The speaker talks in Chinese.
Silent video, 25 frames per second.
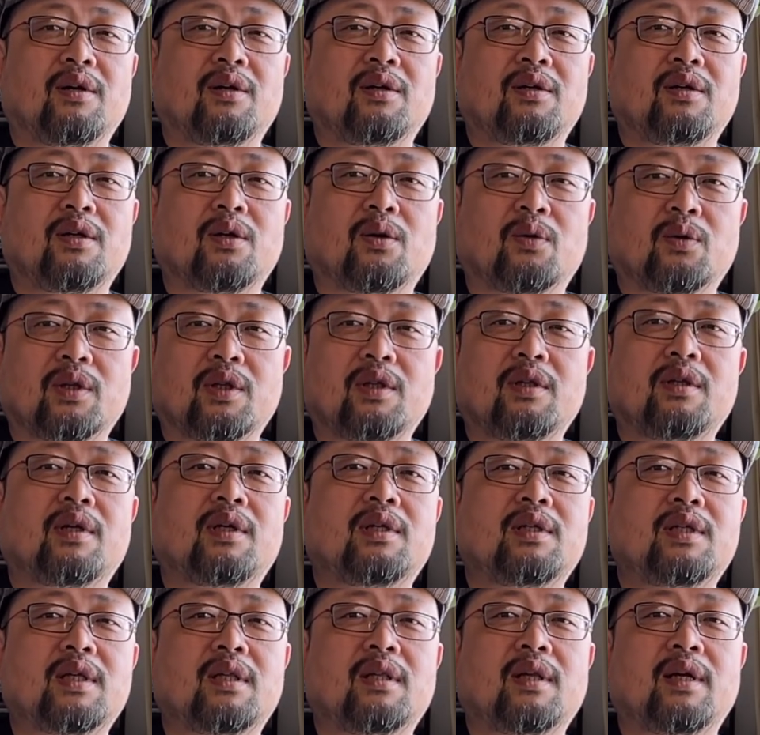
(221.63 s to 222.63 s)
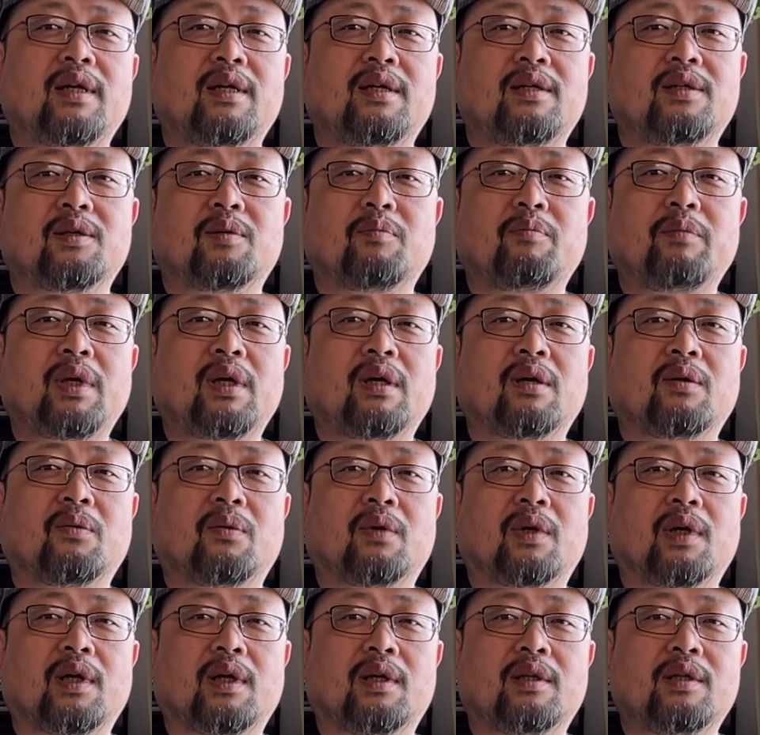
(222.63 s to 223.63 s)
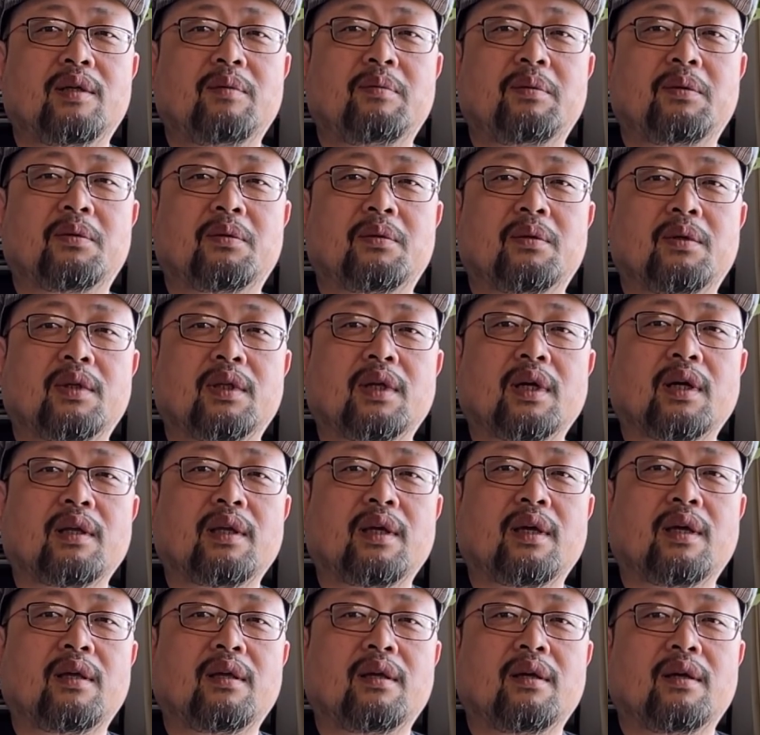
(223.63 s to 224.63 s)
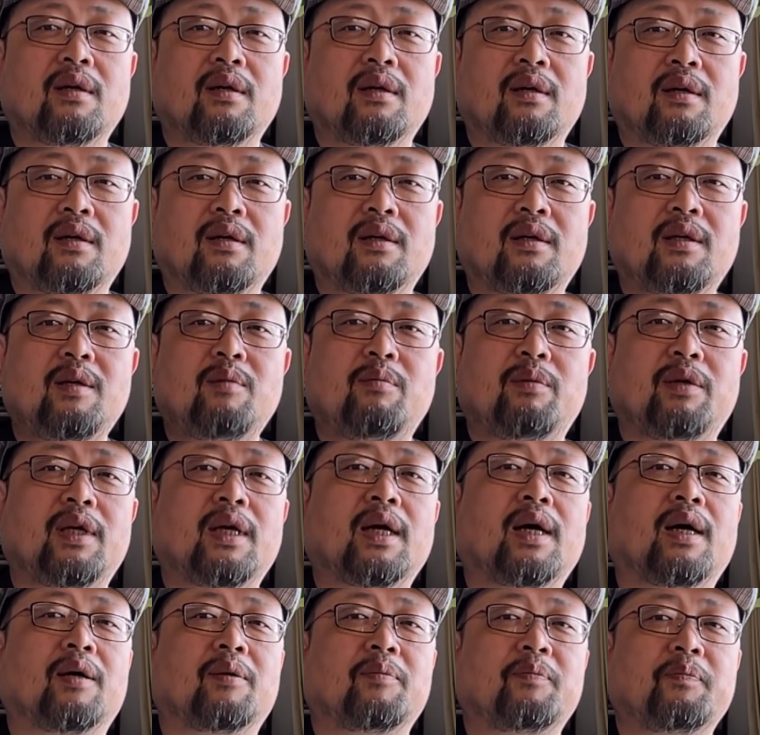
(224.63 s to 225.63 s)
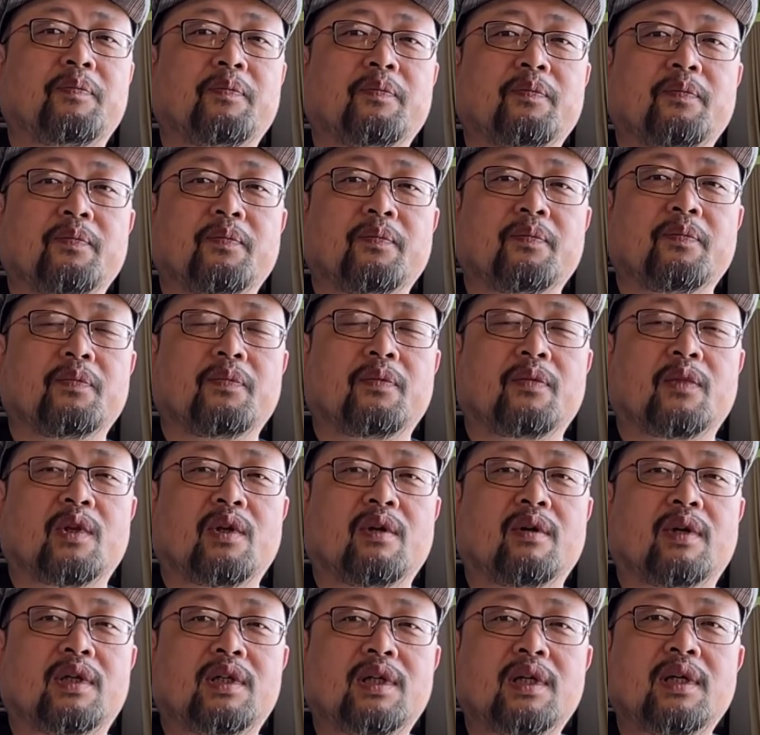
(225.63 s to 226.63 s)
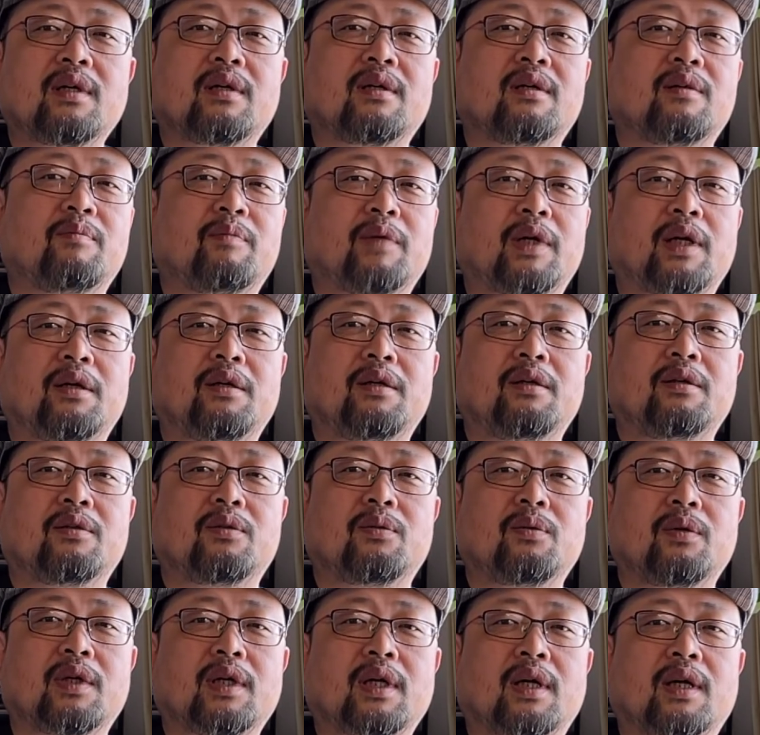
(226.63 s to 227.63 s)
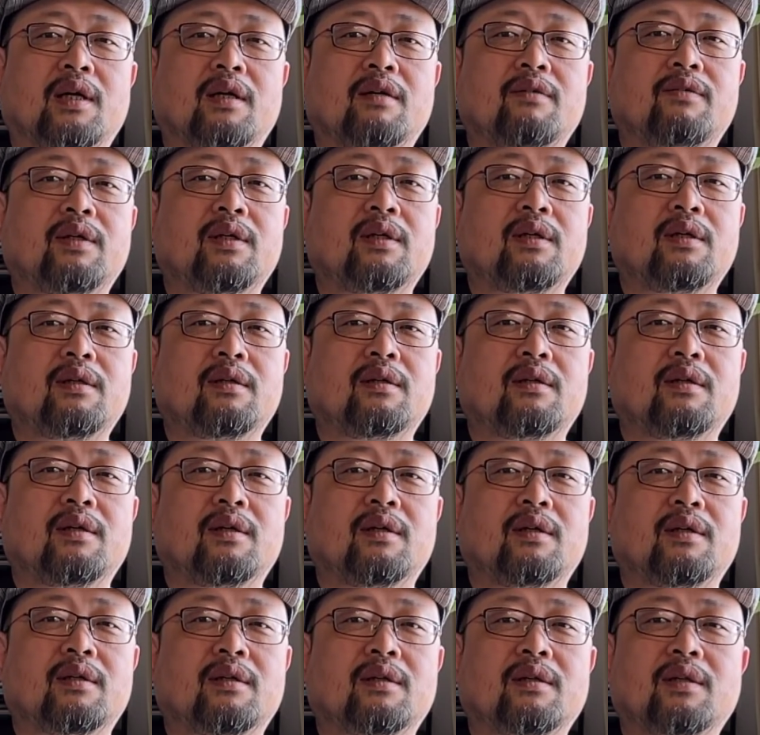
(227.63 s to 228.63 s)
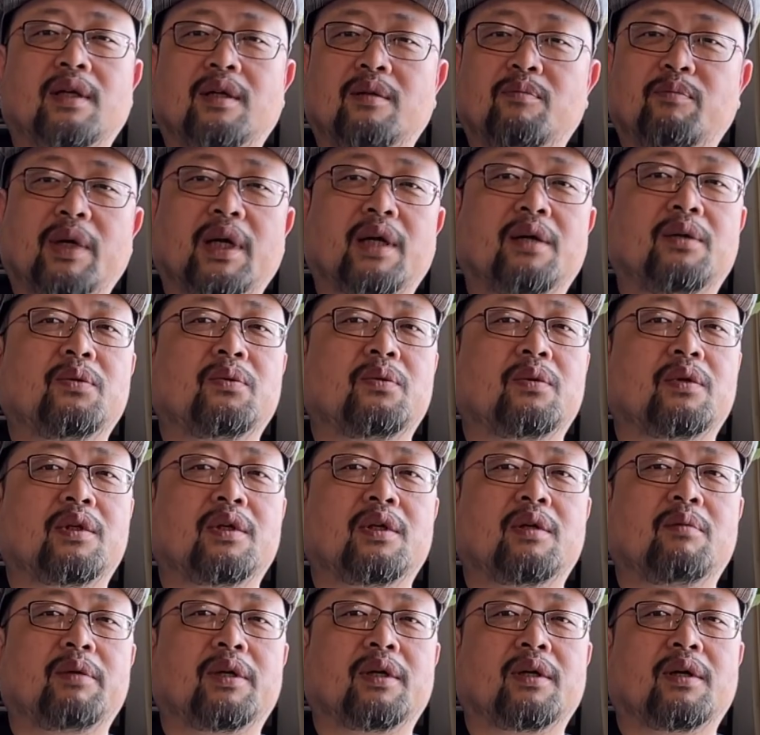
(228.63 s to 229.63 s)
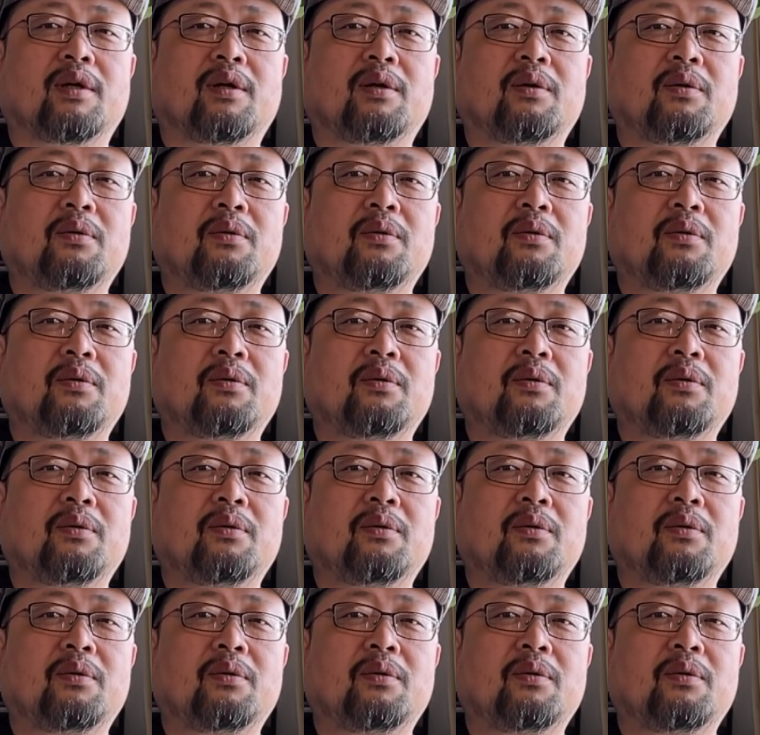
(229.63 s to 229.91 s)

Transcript: 有的呢现在已经灭国了。你比如说当年呃利比亚，对吧？这个满意对卡扎菲，他满意度都特别高。